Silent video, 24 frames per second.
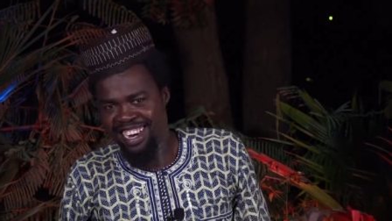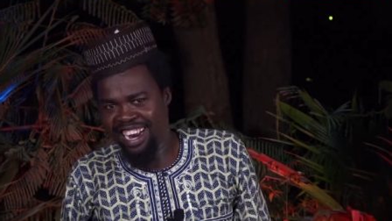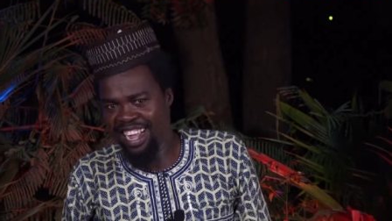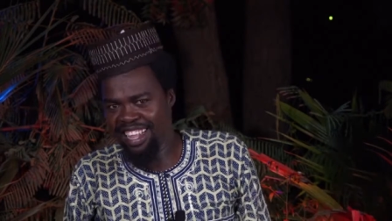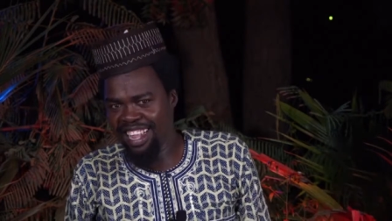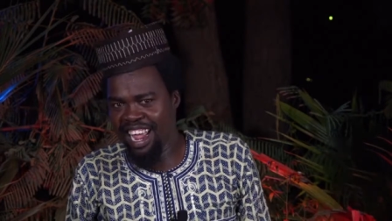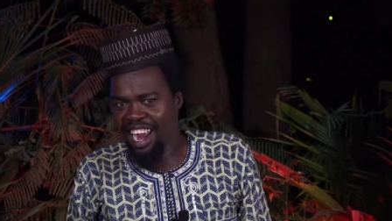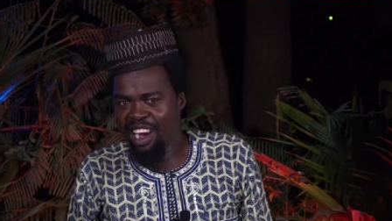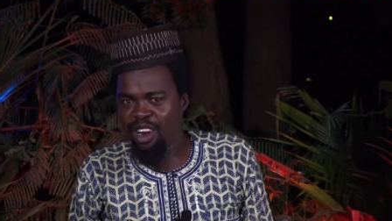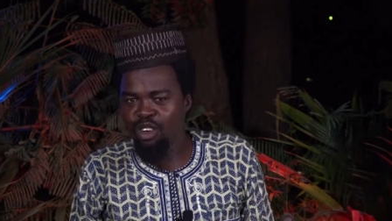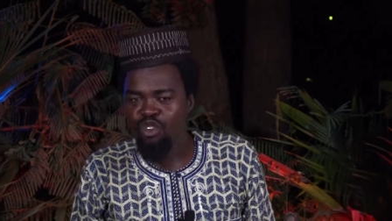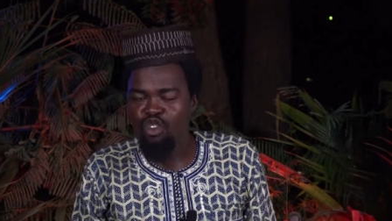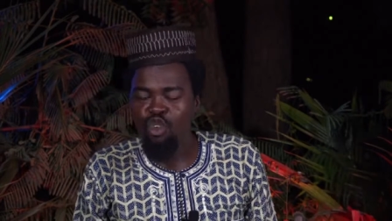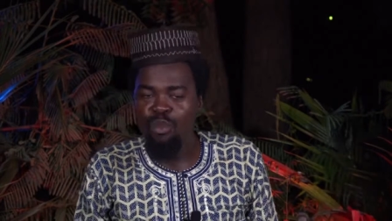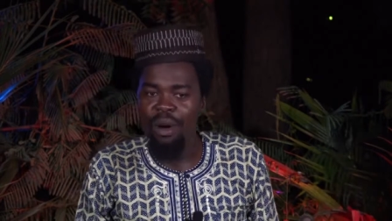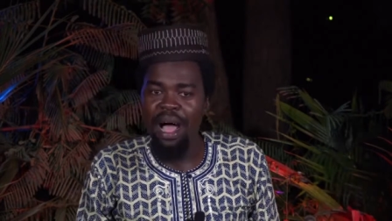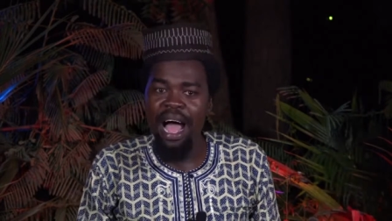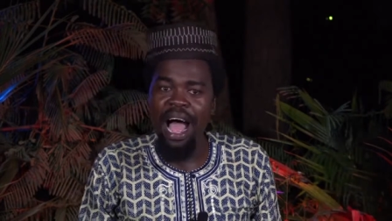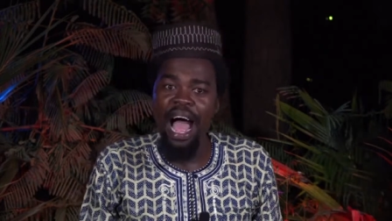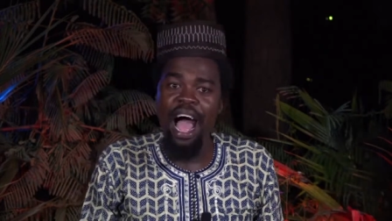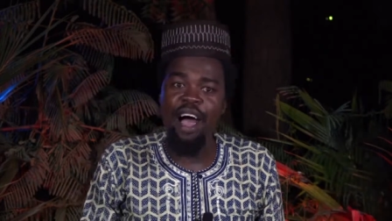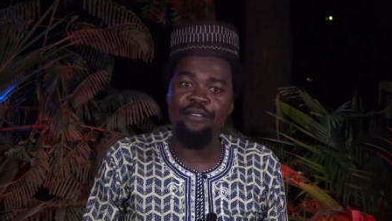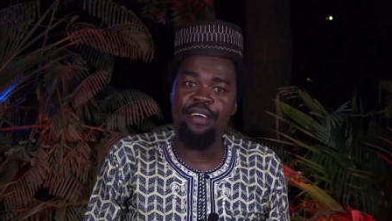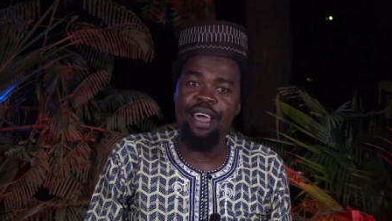Nathalie
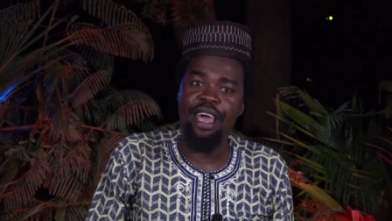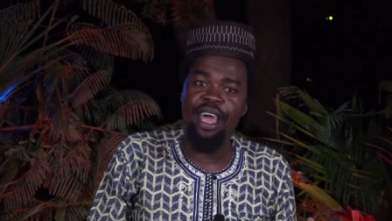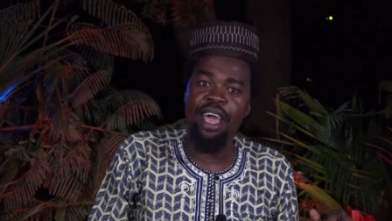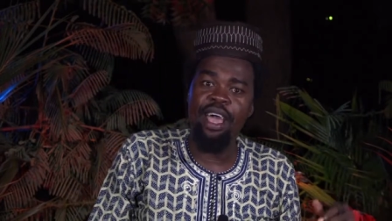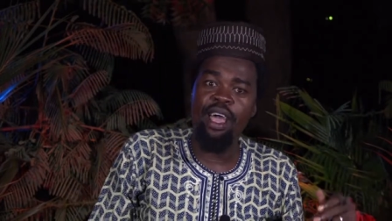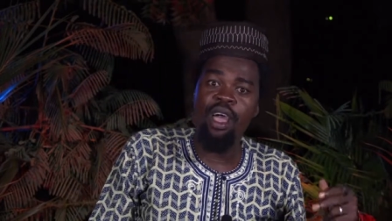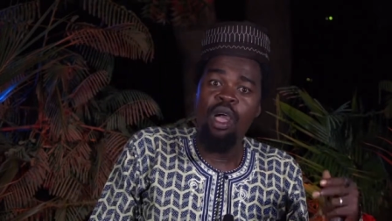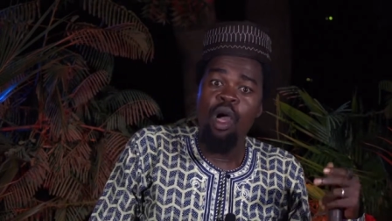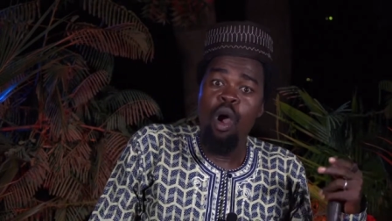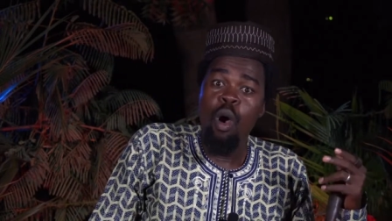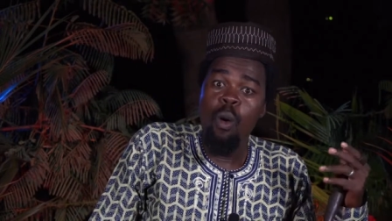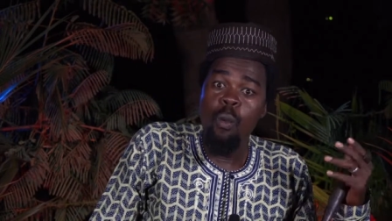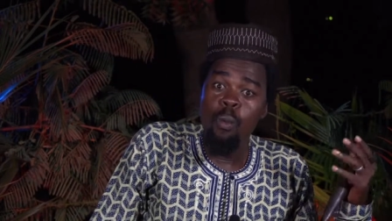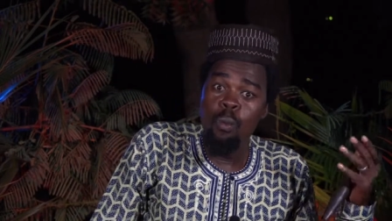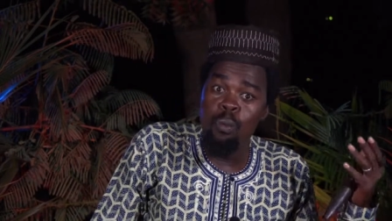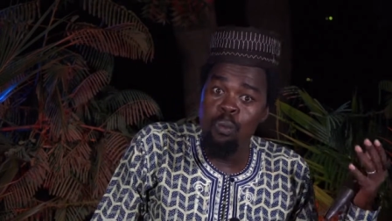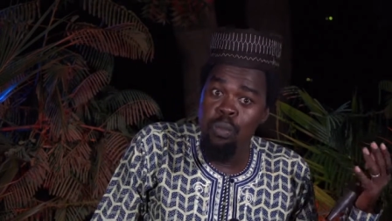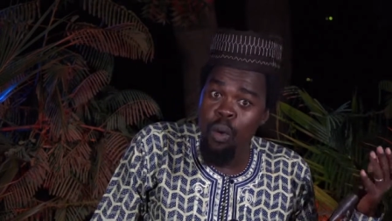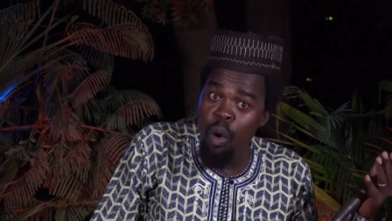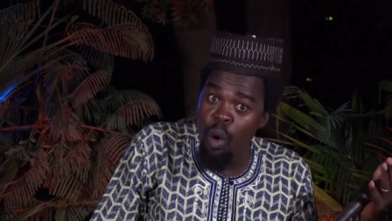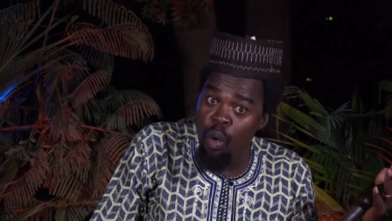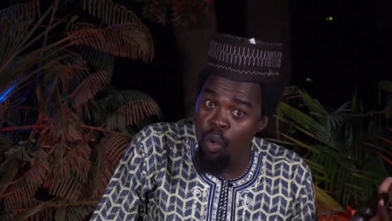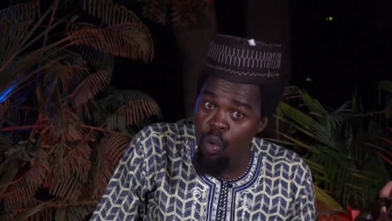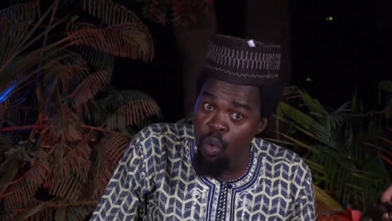Ntouba avait
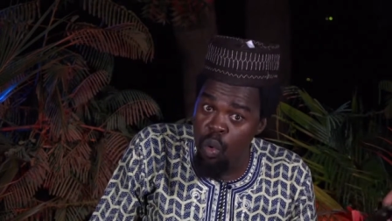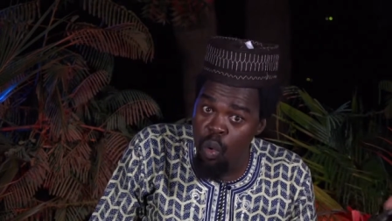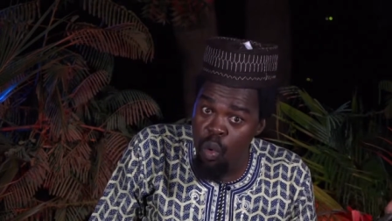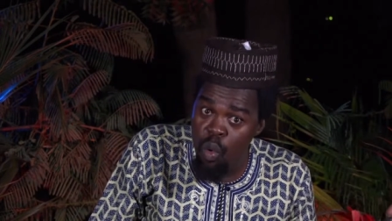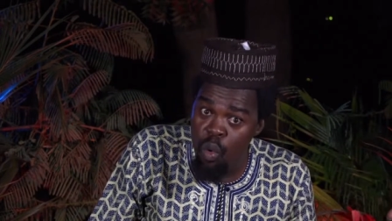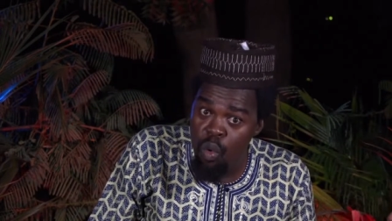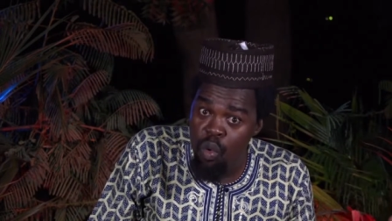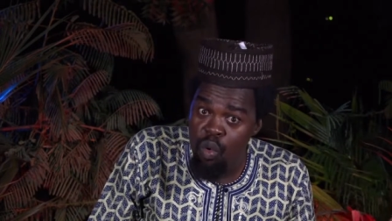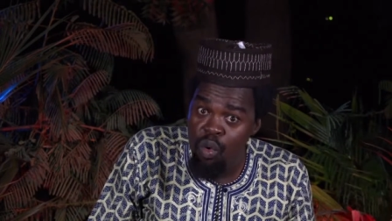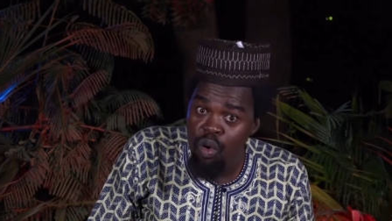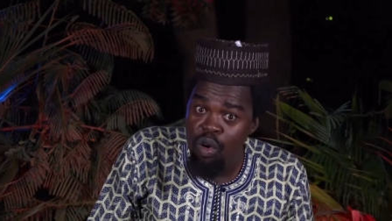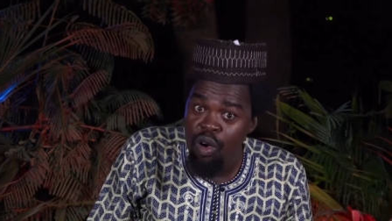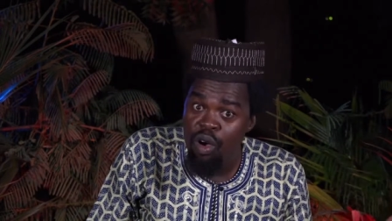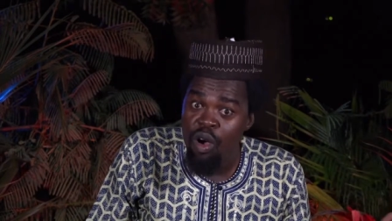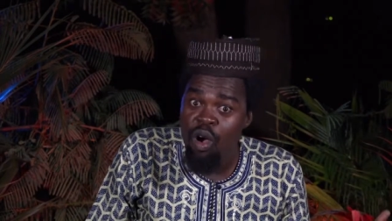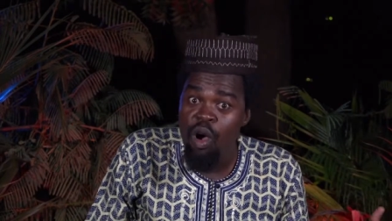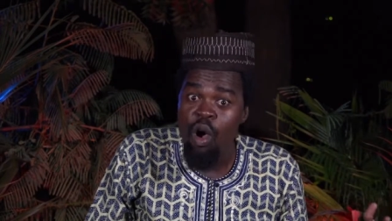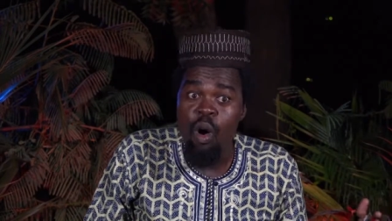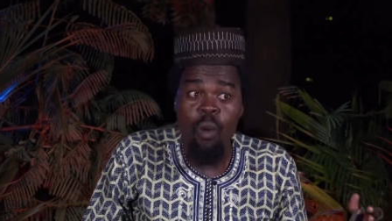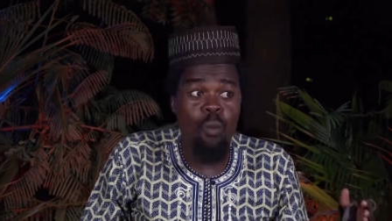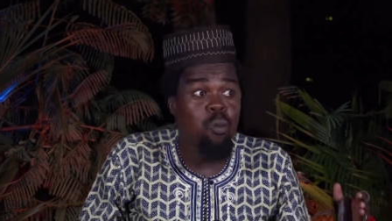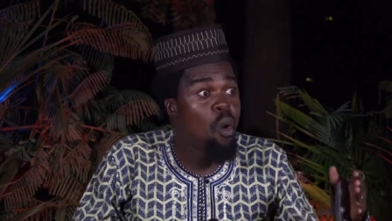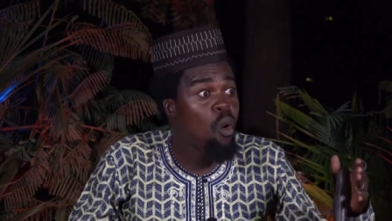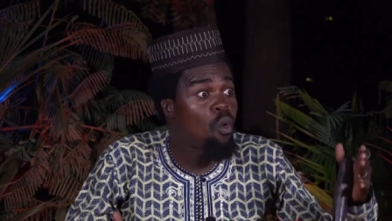beaucoup,
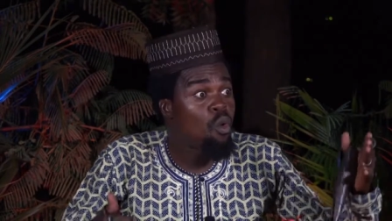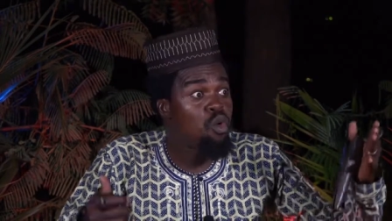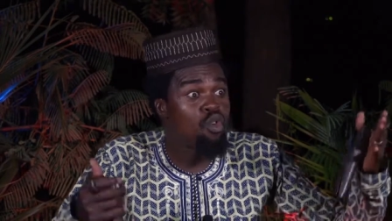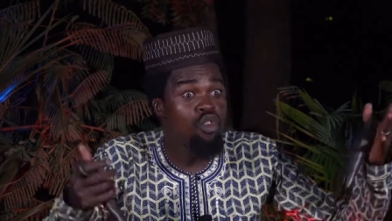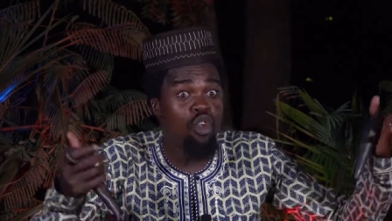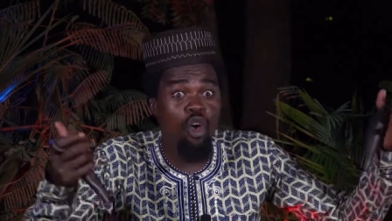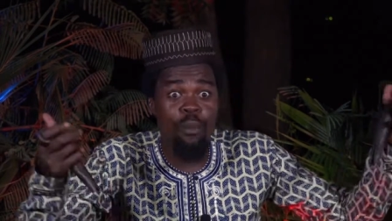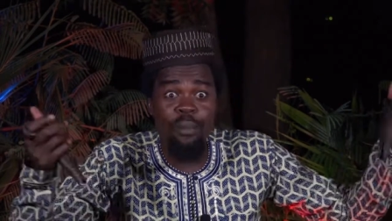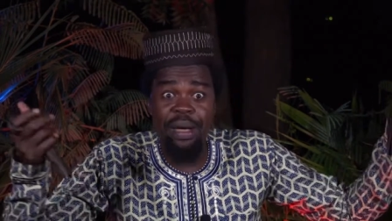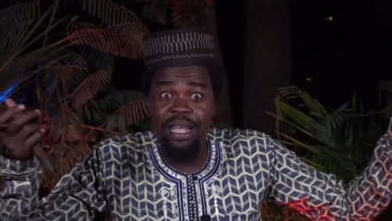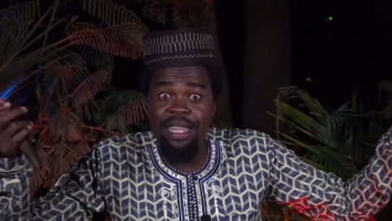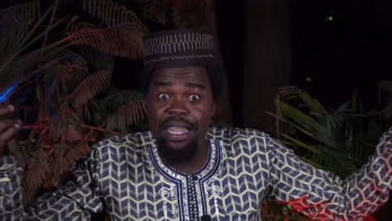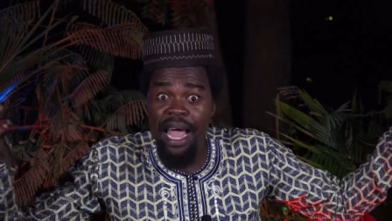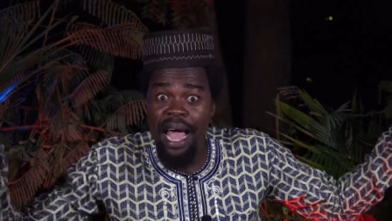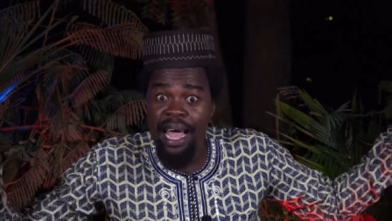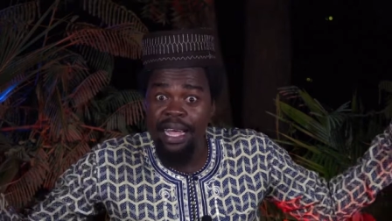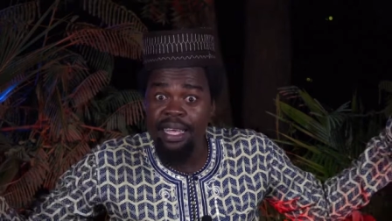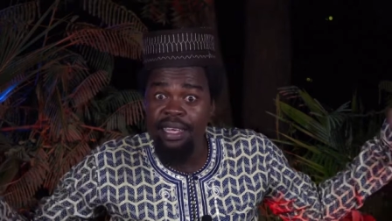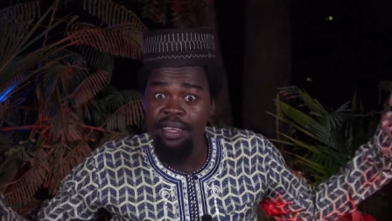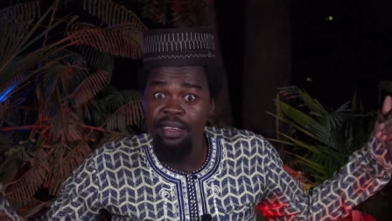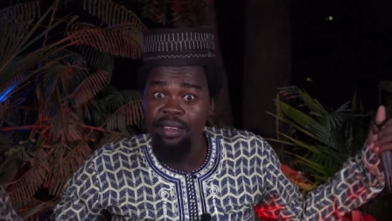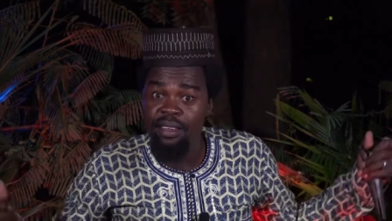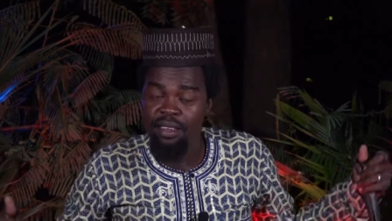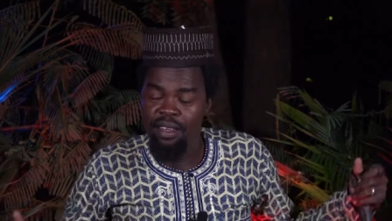beaucoup de
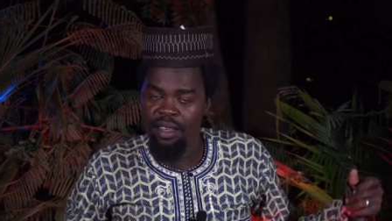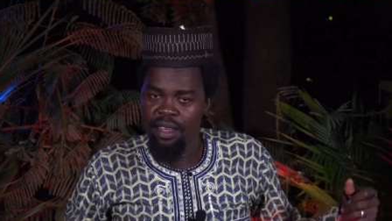bétail.